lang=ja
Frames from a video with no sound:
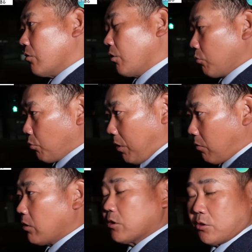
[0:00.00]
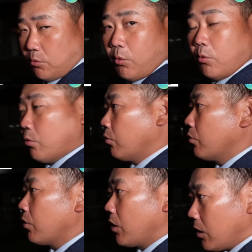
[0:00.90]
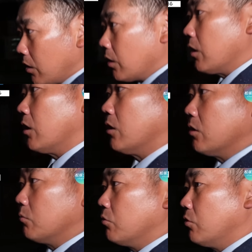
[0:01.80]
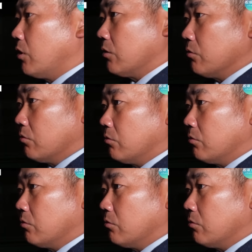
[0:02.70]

いやもうパワーですよはい、なるほどもうあの